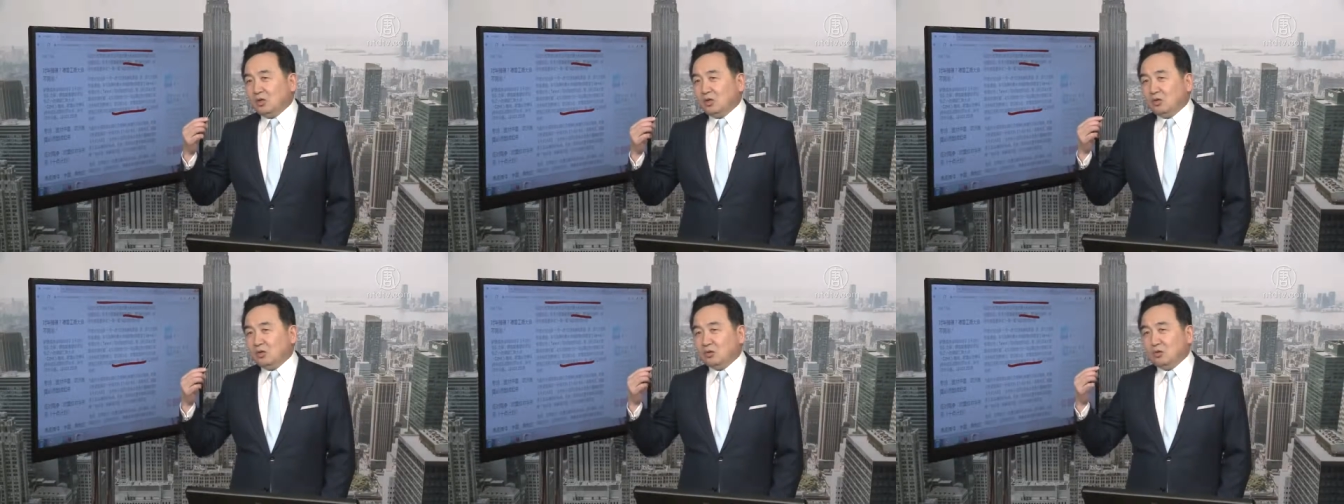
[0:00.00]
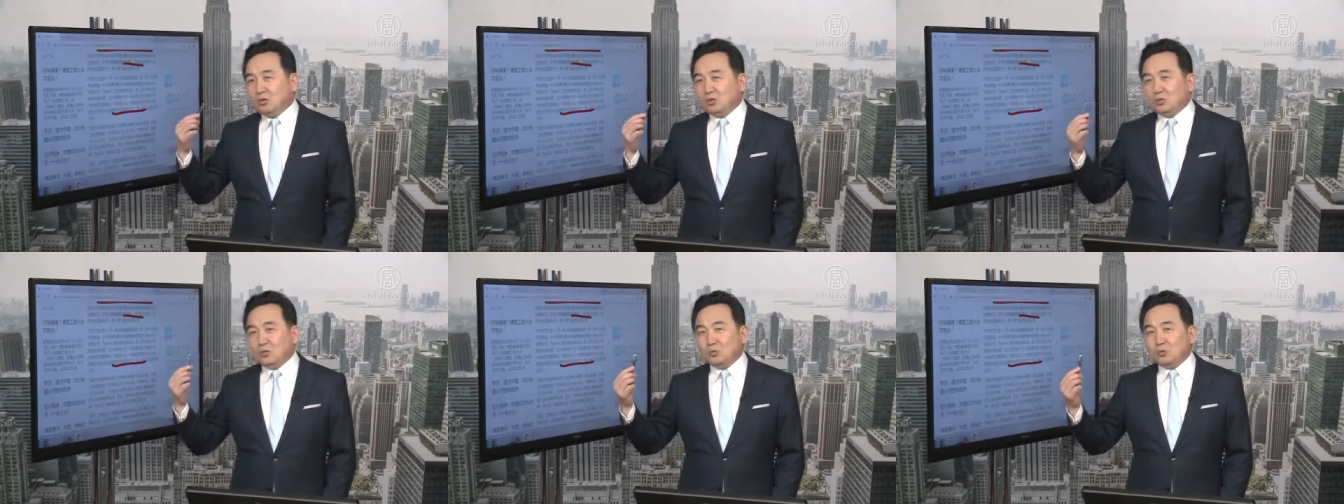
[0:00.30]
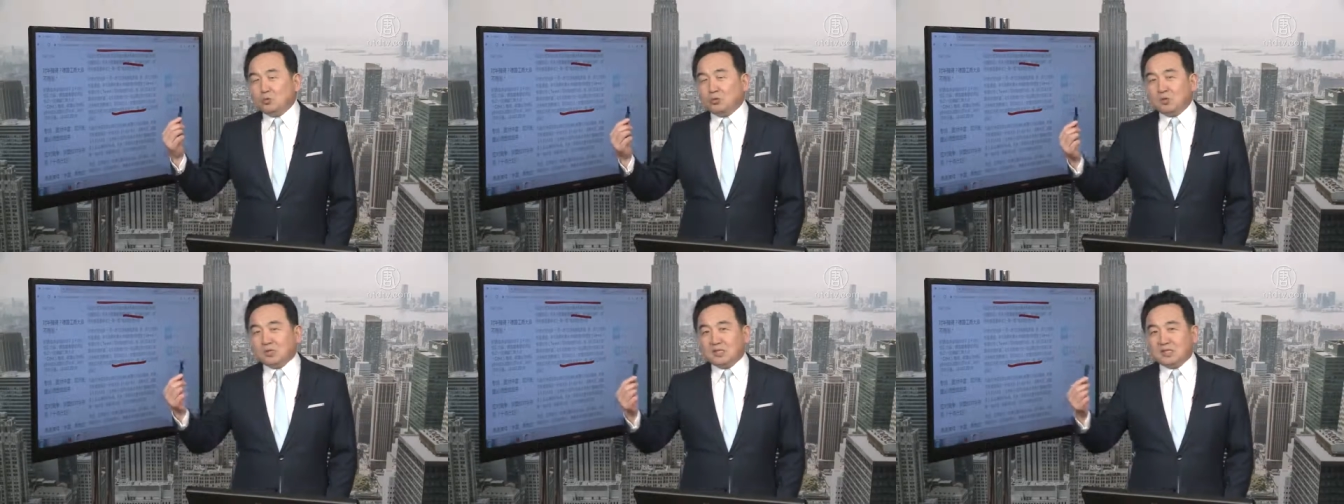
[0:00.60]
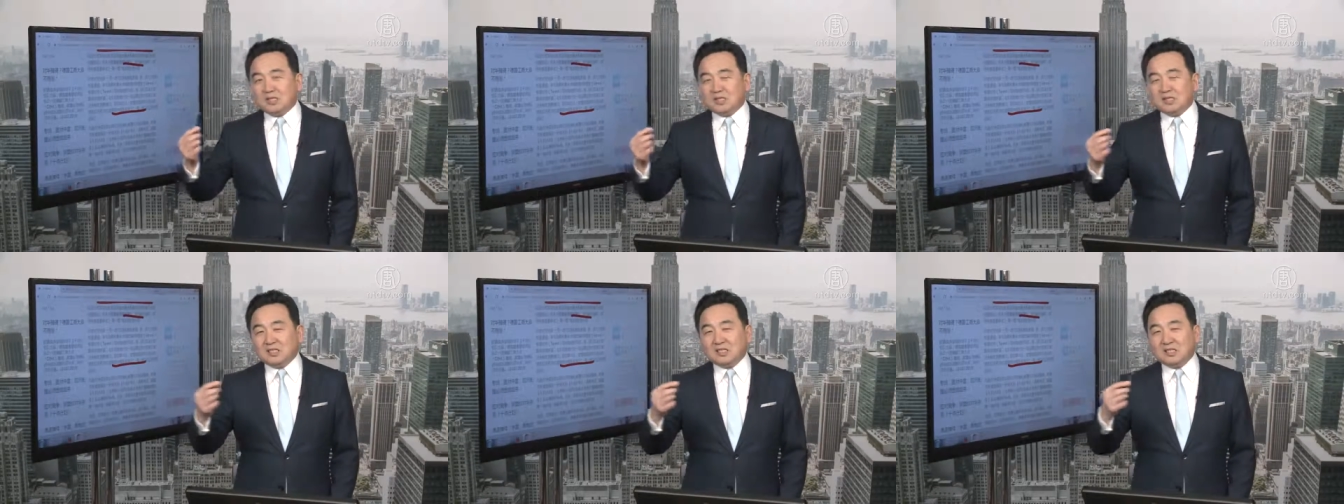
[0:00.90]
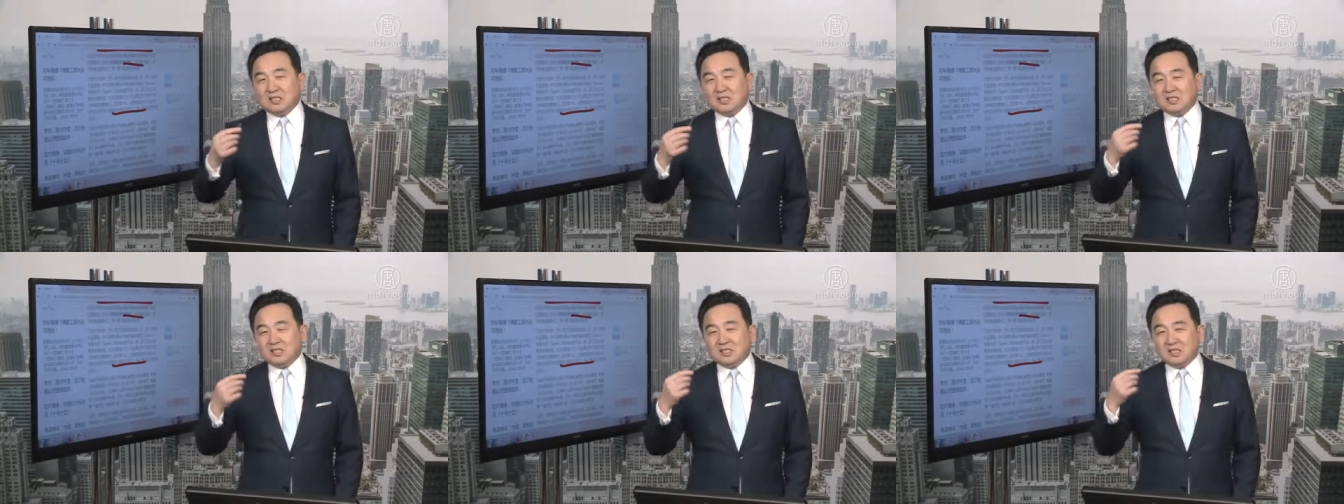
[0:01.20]
与中国的资
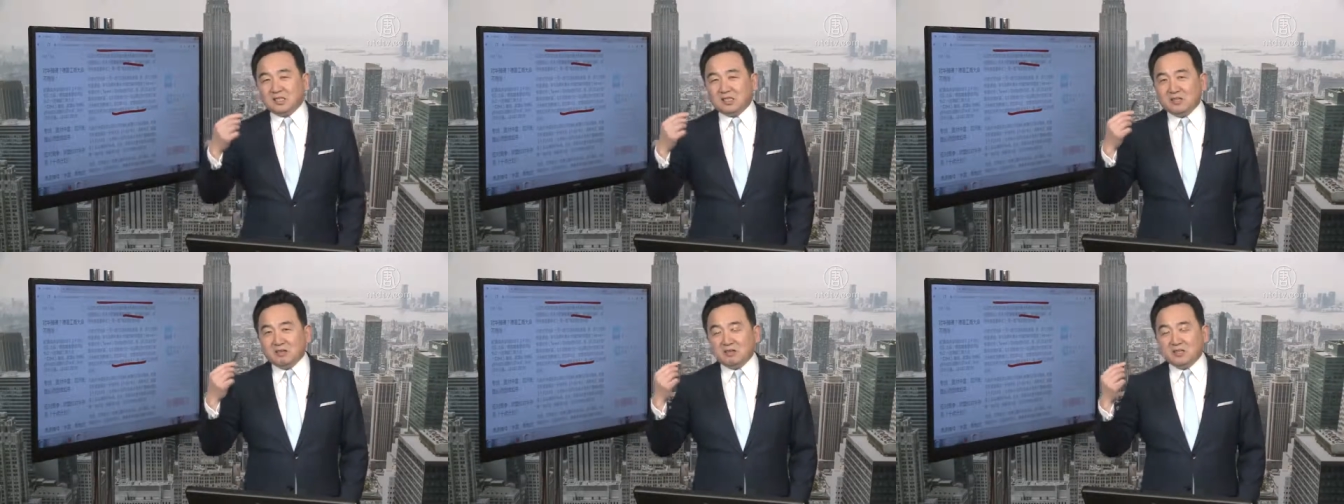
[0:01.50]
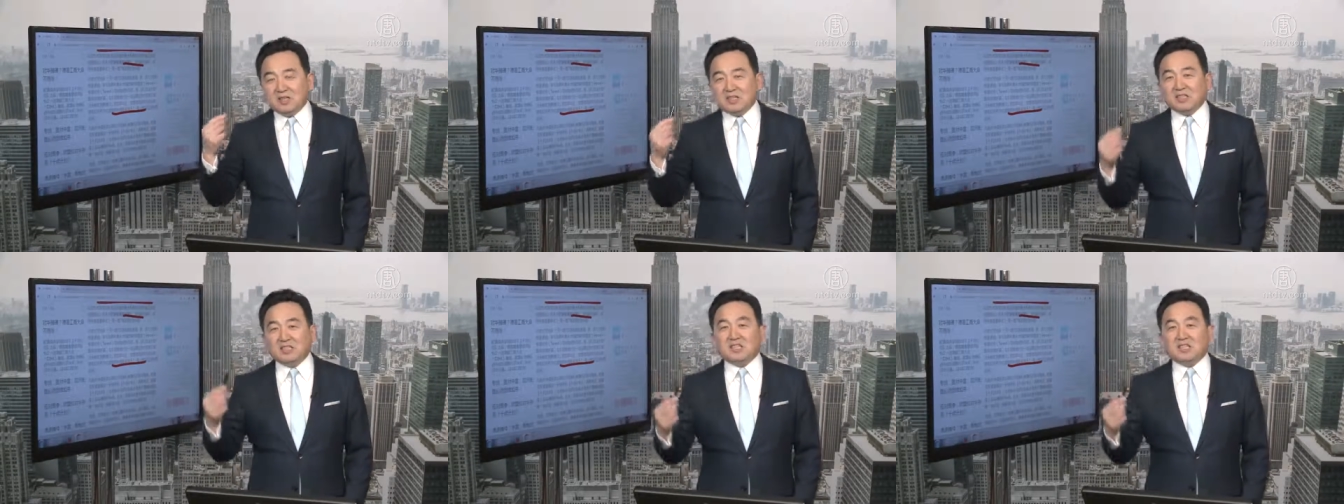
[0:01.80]
金合为一